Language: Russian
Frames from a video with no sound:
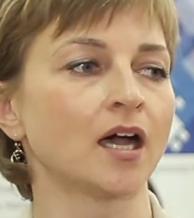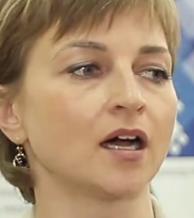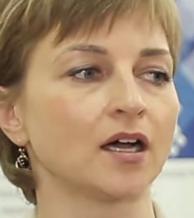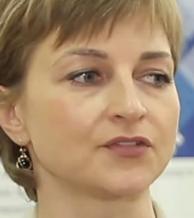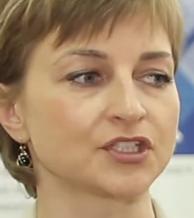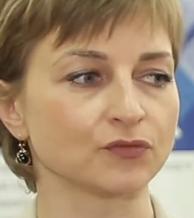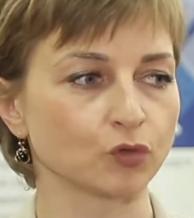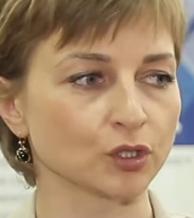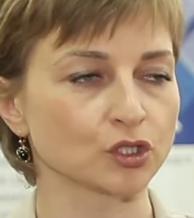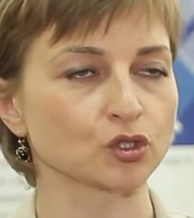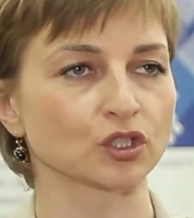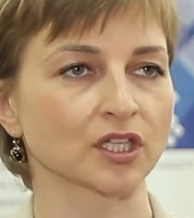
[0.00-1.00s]
А,
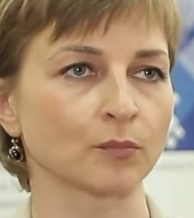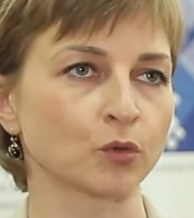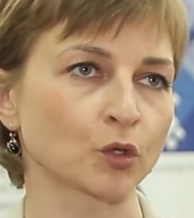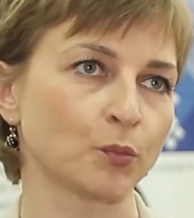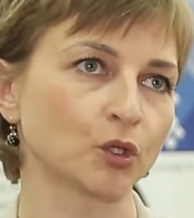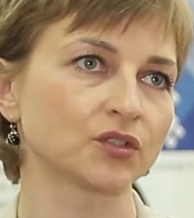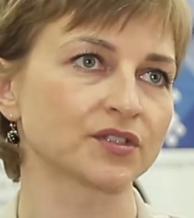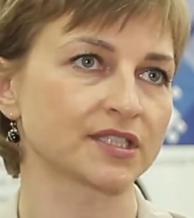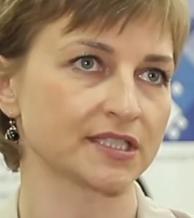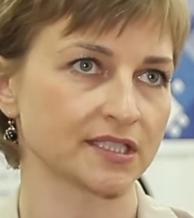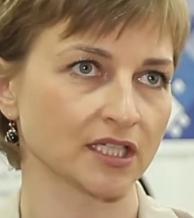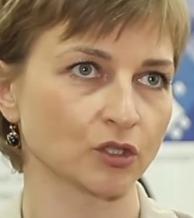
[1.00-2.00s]
всего идет набор по
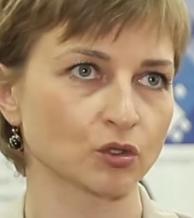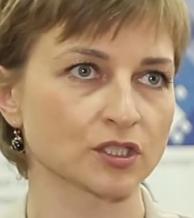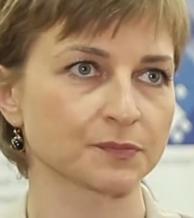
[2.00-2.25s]
21